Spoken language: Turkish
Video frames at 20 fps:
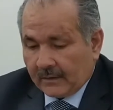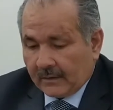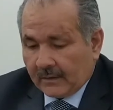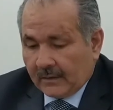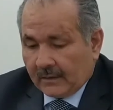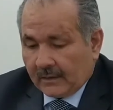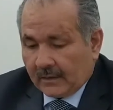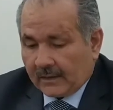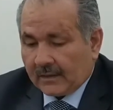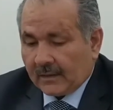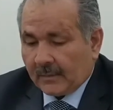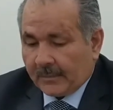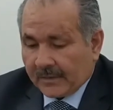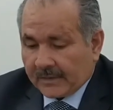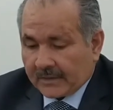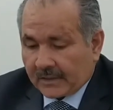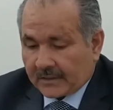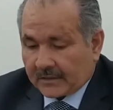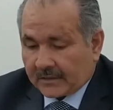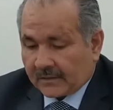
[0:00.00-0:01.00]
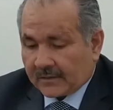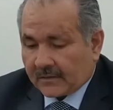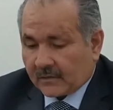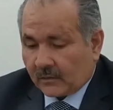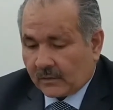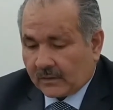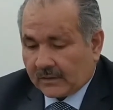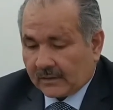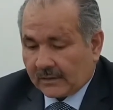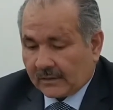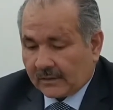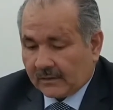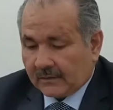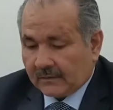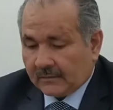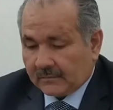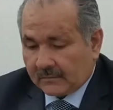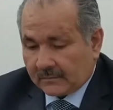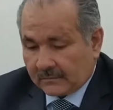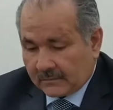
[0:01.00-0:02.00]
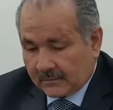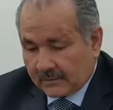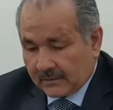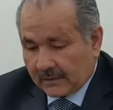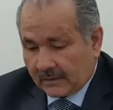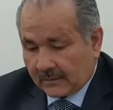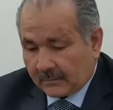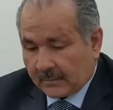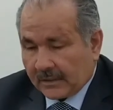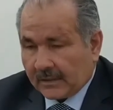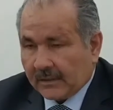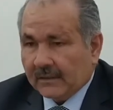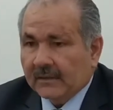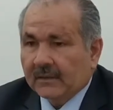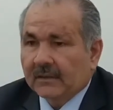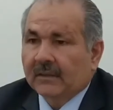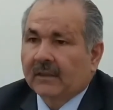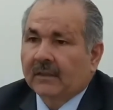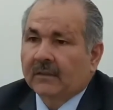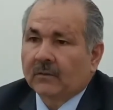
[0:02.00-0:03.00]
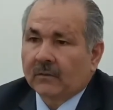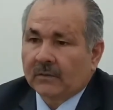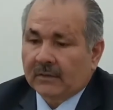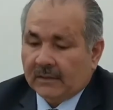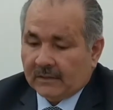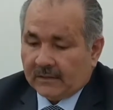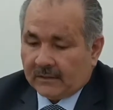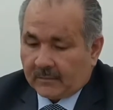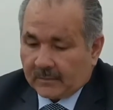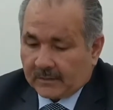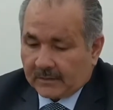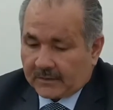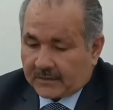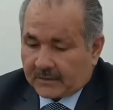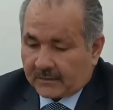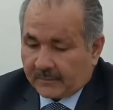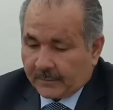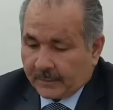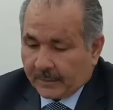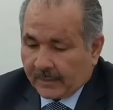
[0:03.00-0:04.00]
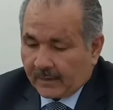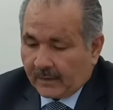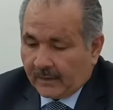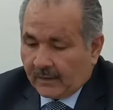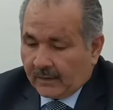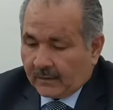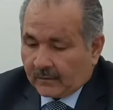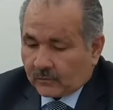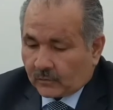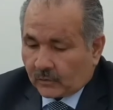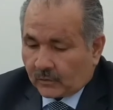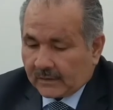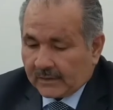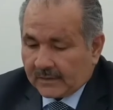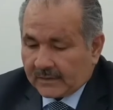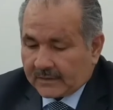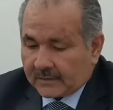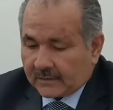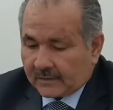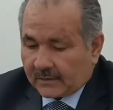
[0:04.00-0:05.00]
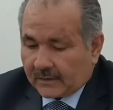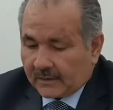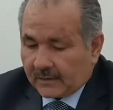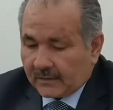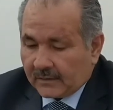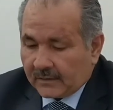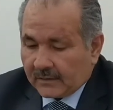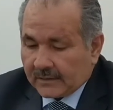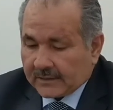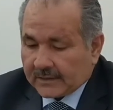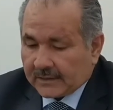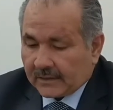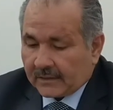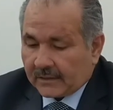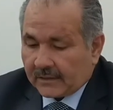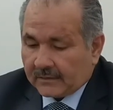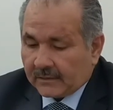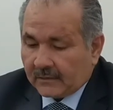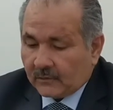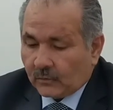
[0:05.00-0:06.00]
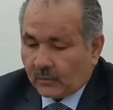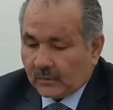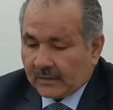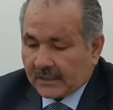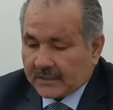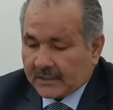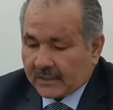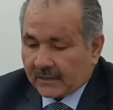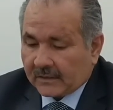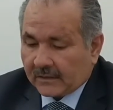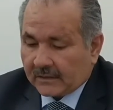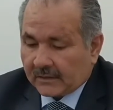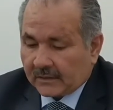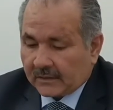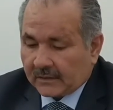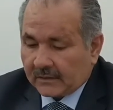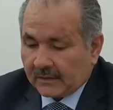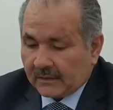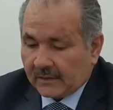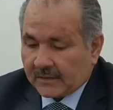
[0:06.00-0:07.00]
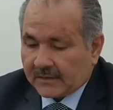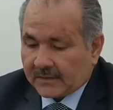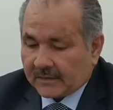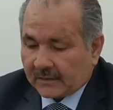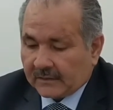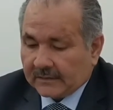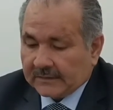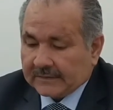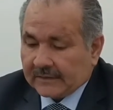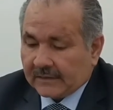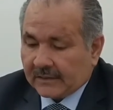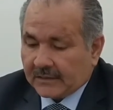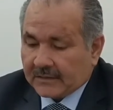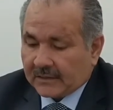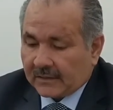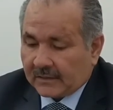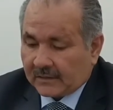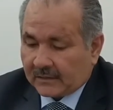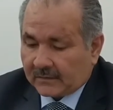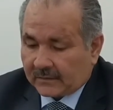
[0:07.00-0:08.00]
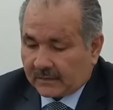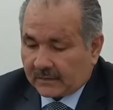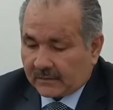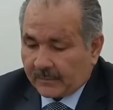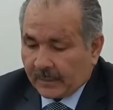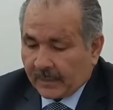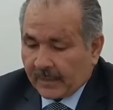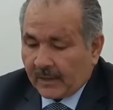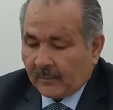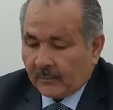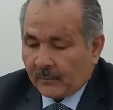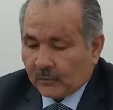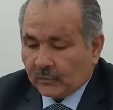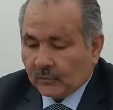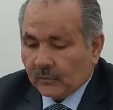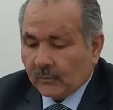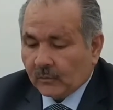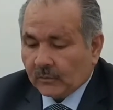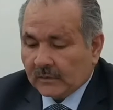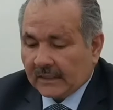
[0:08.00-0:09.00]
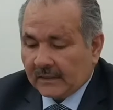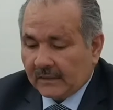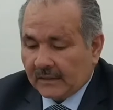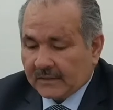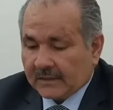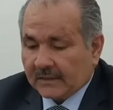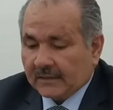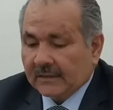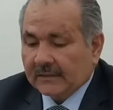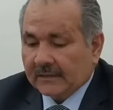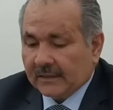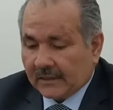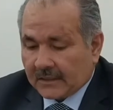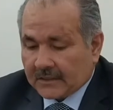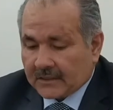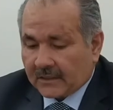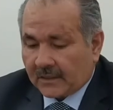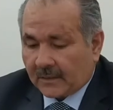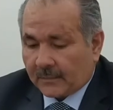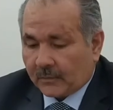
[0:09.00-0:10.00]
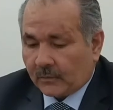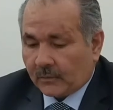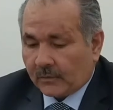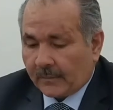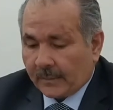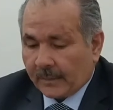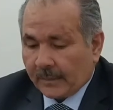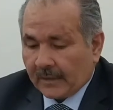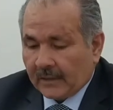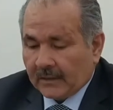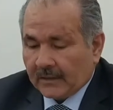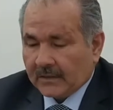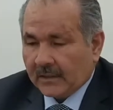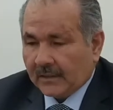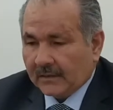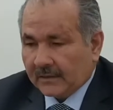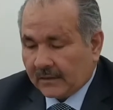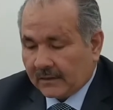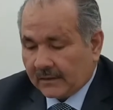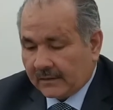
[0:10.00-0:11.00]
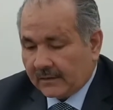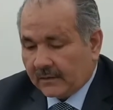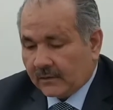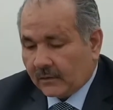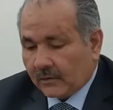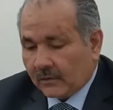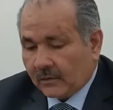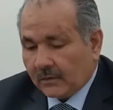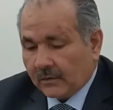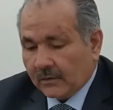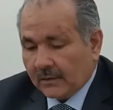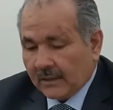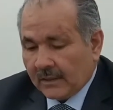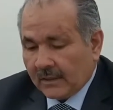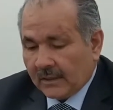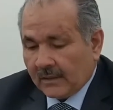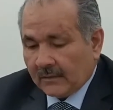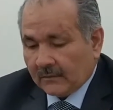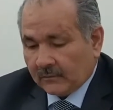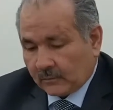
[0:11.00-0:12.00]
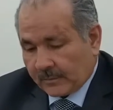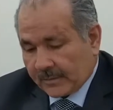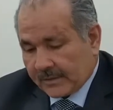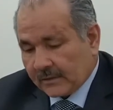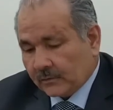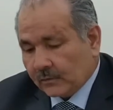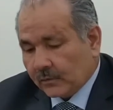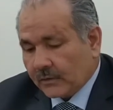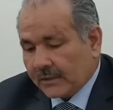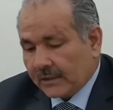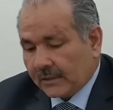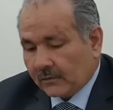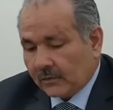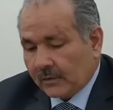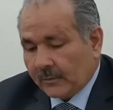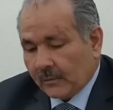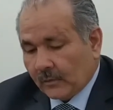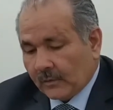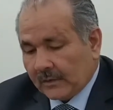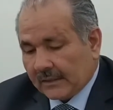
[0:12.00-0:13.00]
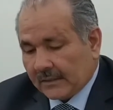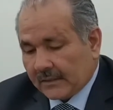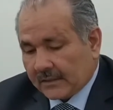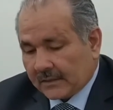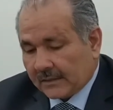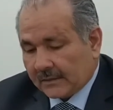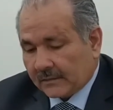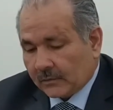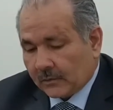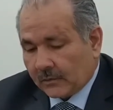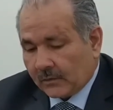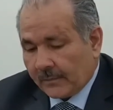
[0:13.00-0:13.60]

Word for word: Hele biz açtıksa o kanalı ya bayılır yani oraya girmek için. Dolayısıyla zerreden güneşe kadar insanın dereceleri var. Bütün bunlar insana derece yapıyor. Şeytan giriyor, bizi tuş ediyor, bir günah işletiyor.